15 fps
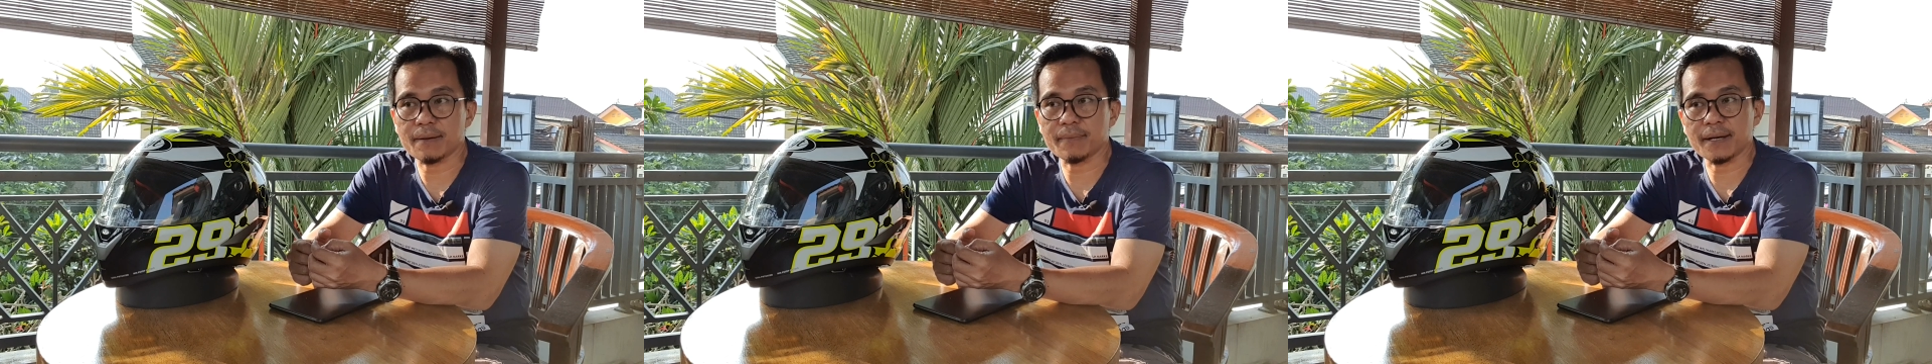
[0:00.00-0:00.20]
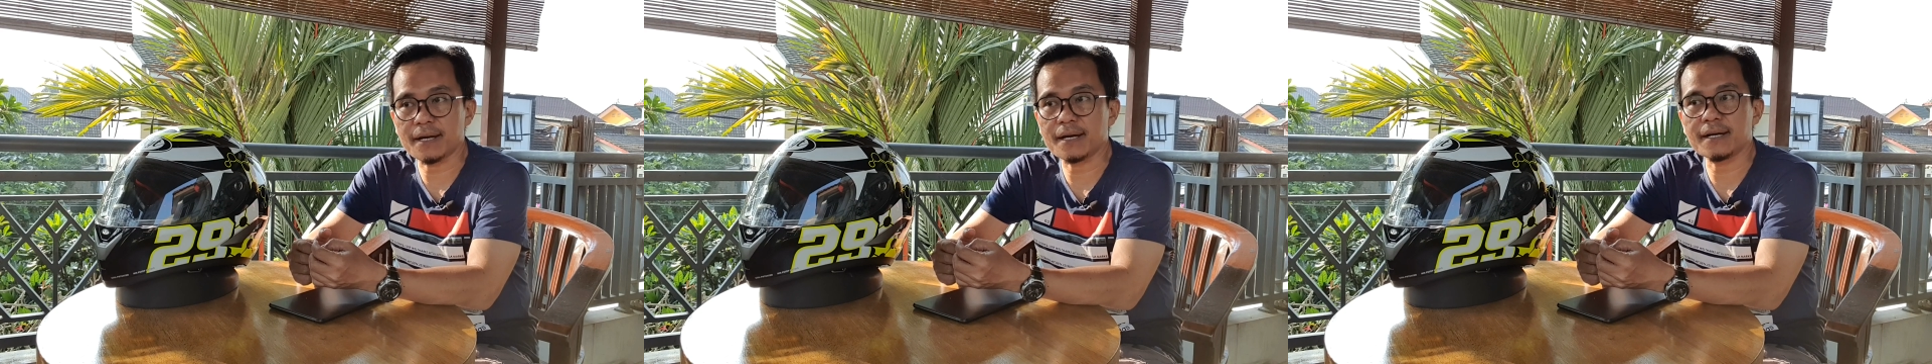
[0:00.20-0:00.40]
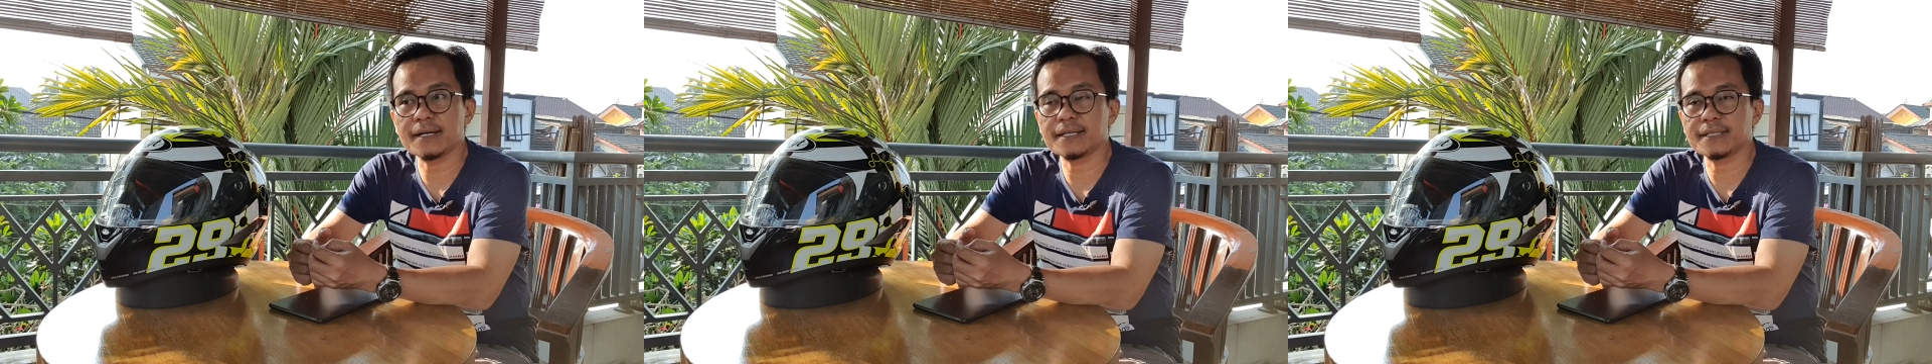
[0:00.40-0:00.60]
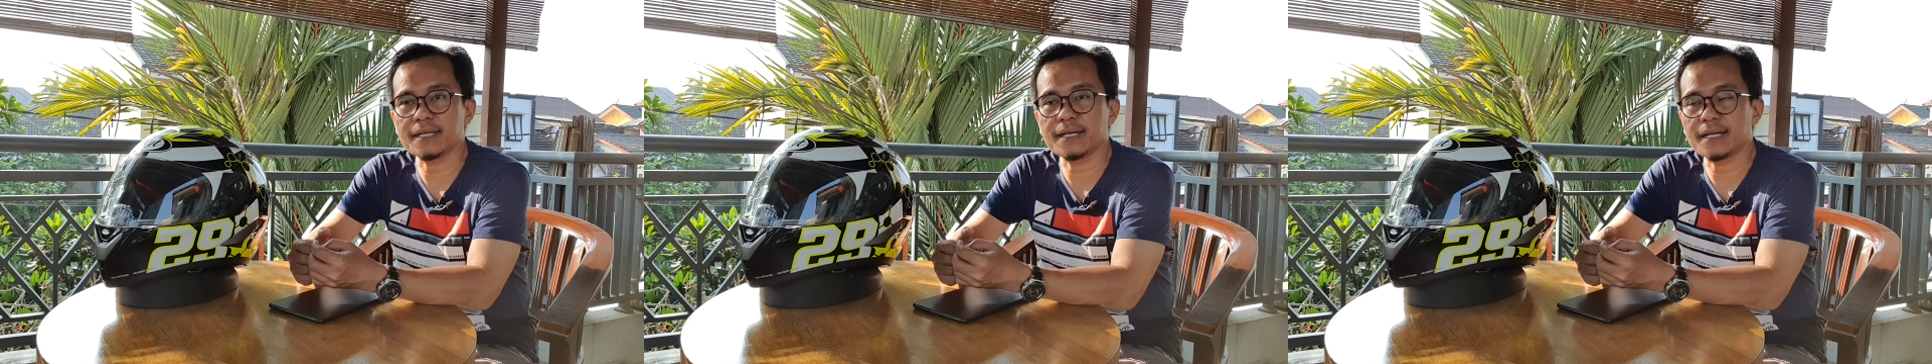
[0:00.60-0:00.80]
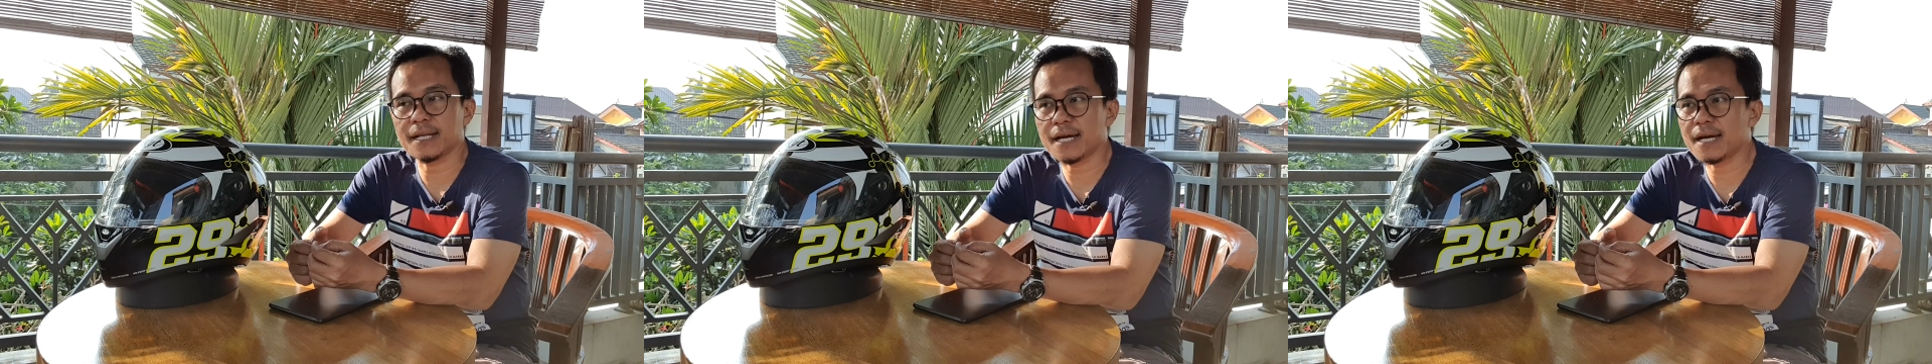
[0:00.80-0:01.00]
Yamaha
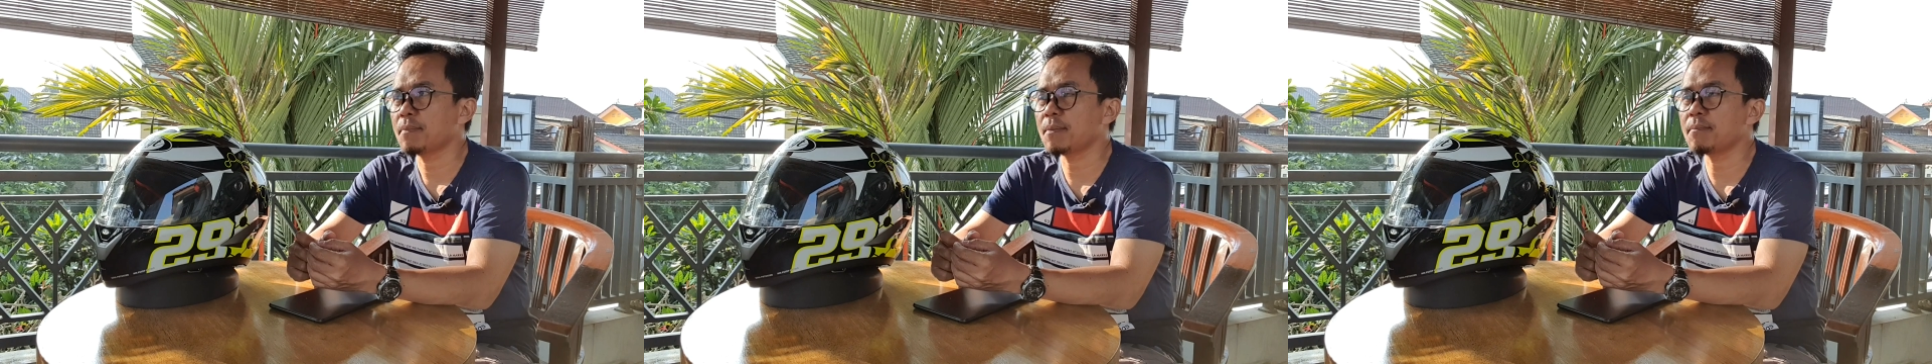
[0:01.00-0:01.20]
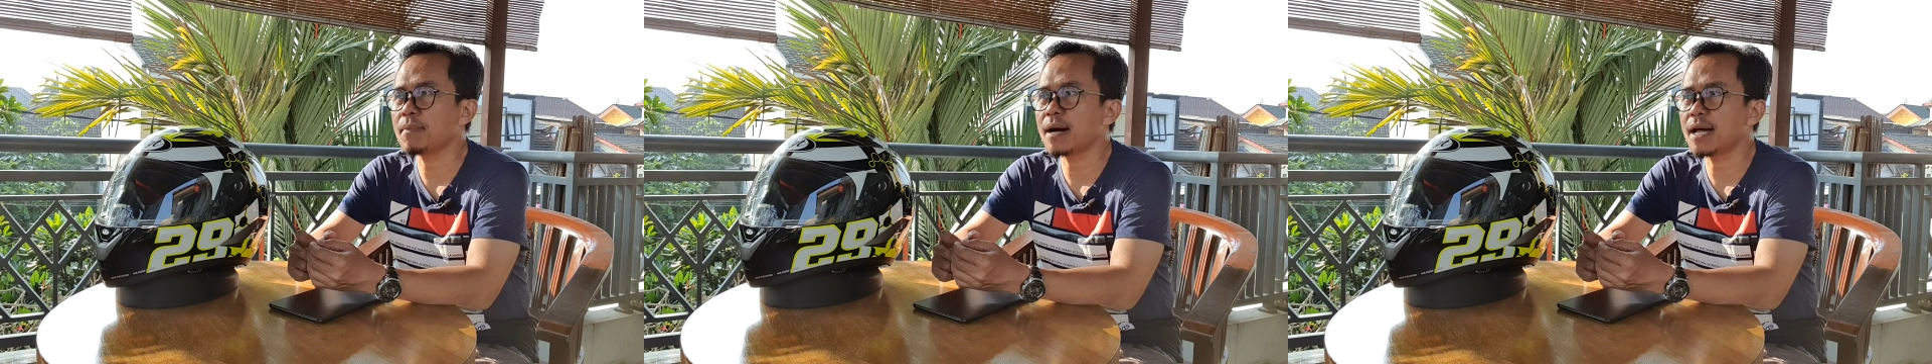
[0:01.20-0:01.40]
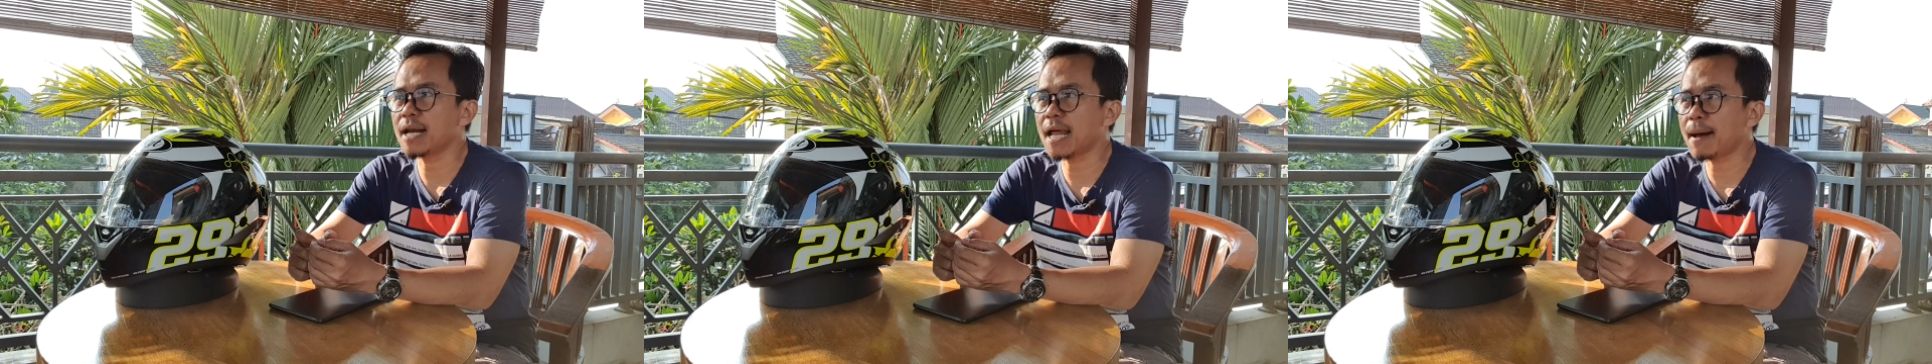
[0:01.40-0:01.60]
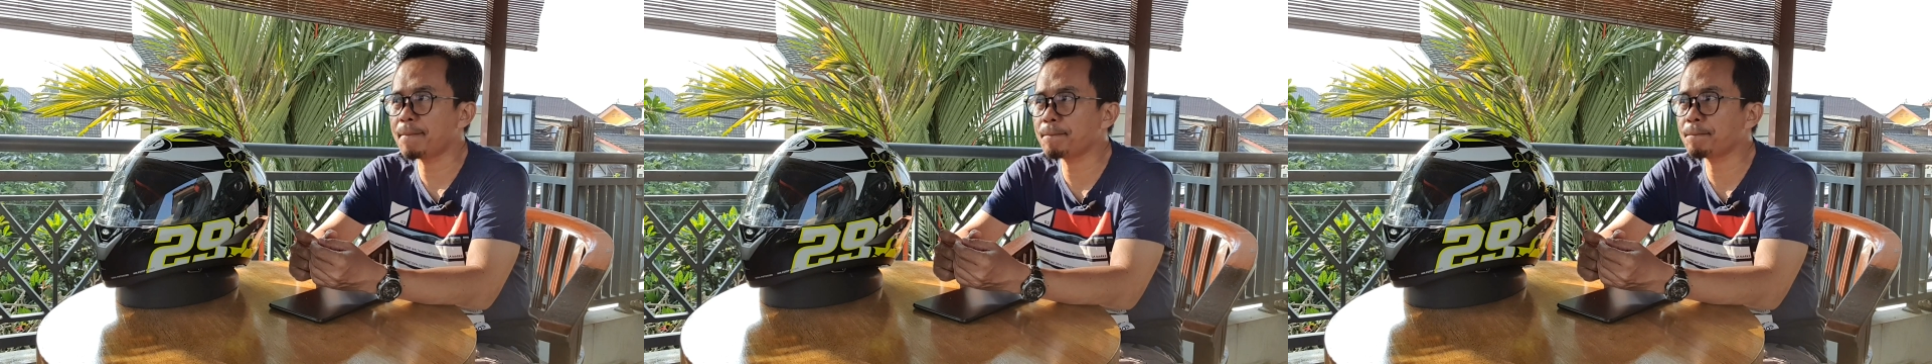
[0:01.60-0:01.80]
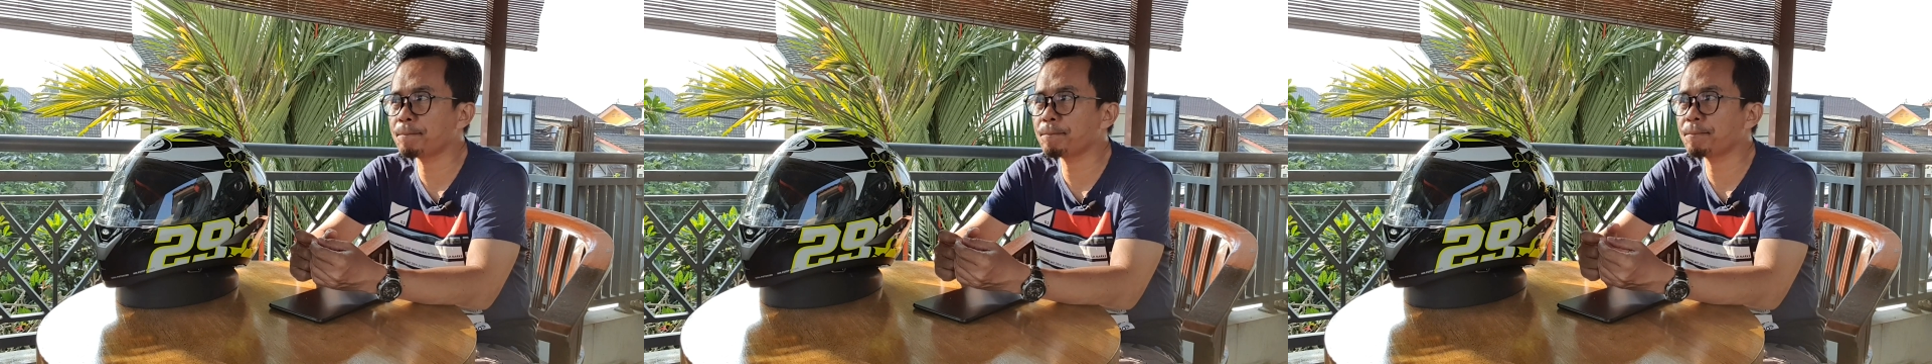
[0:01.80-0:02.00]
adalah pembalap